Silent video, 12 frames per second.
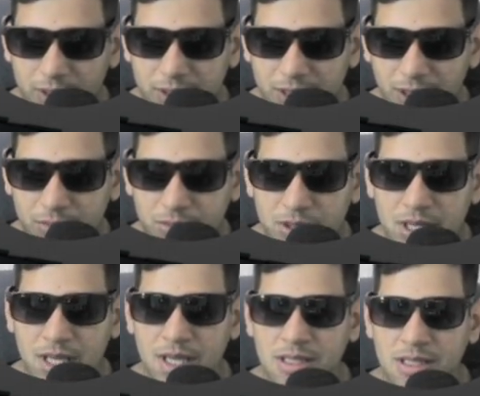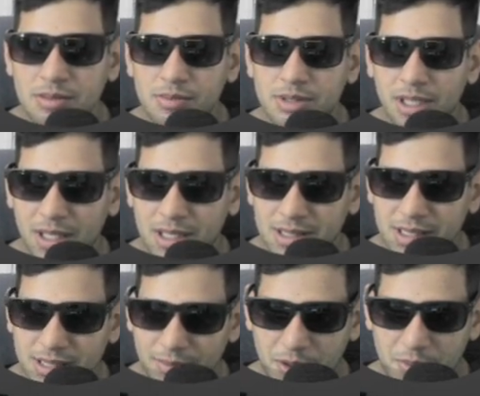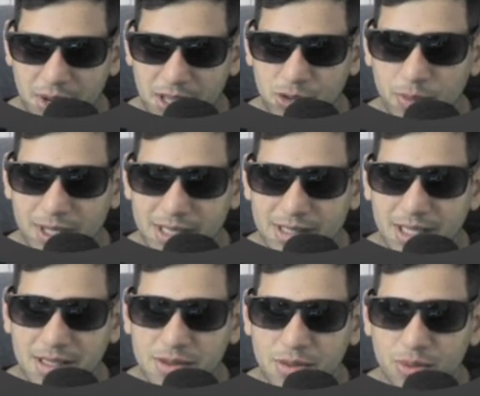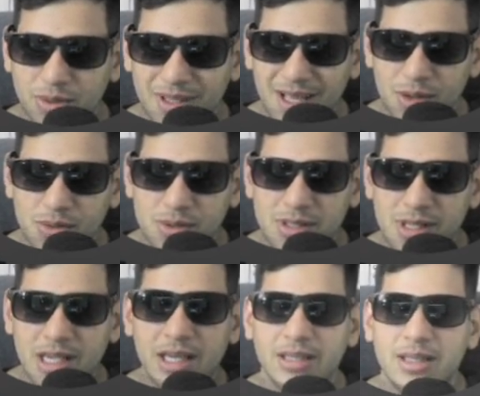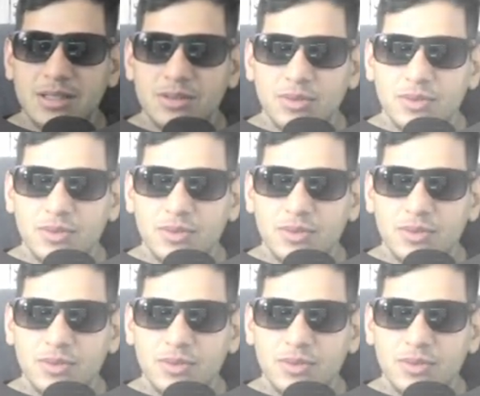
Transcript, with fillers: Então, se você quiser saber mais sobre essa ISO, não saia daí do